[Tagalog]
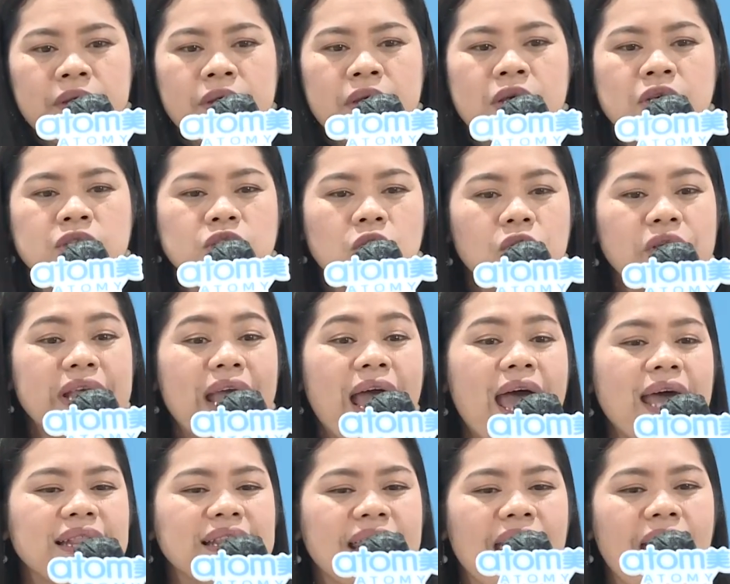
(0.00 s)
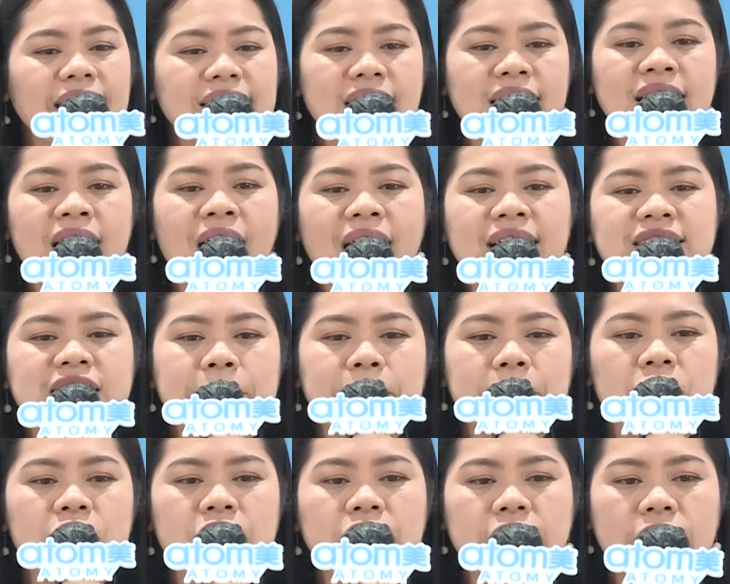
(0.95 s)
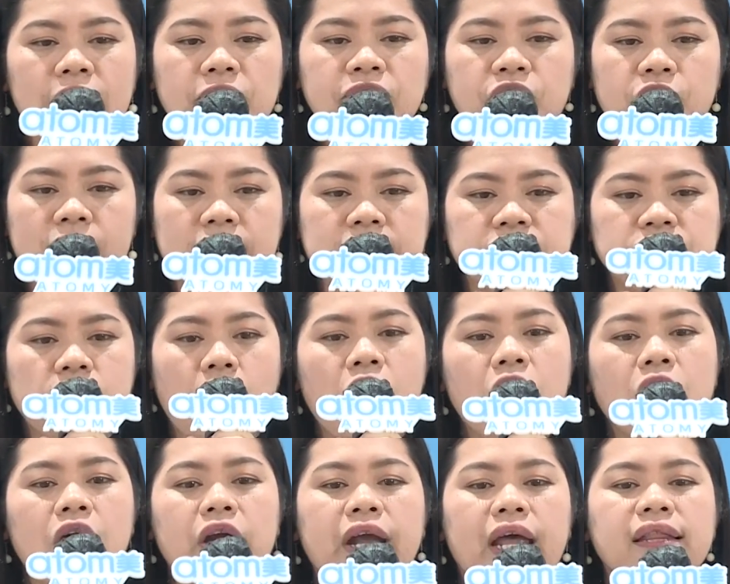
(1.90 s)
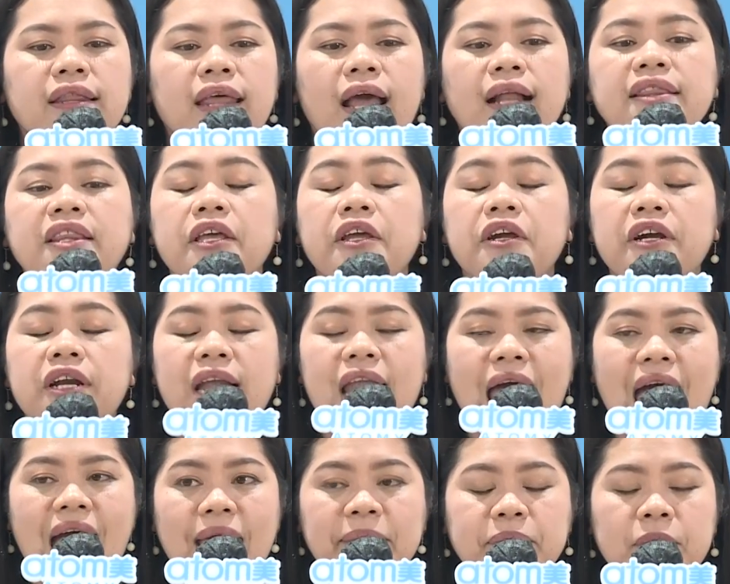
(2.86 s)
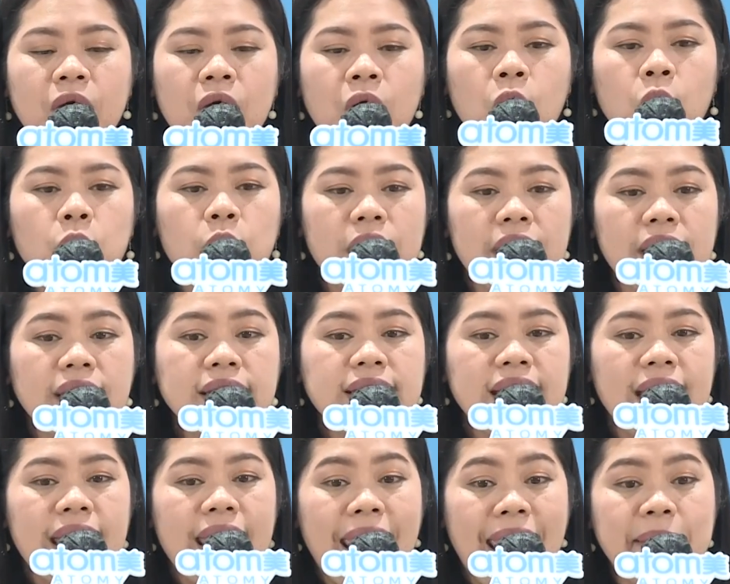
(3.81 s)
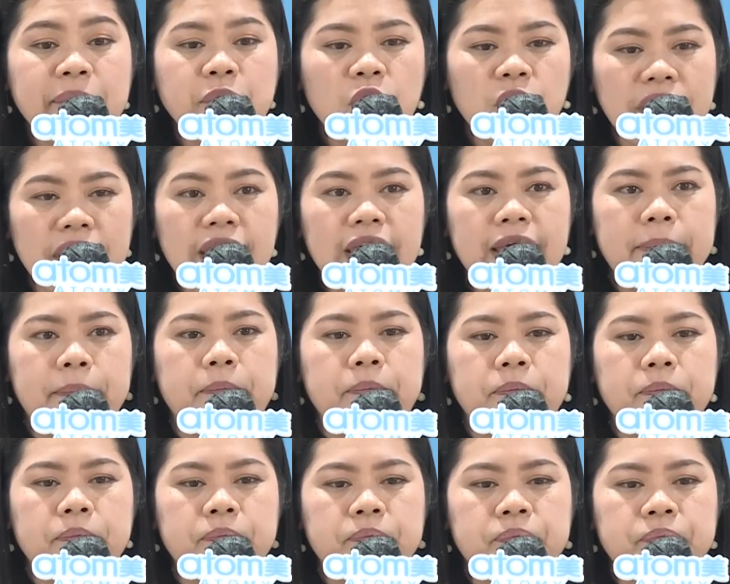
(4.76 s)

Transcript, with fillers: So yan, get enhanced immunity for a stronger and healthier life with hemohim.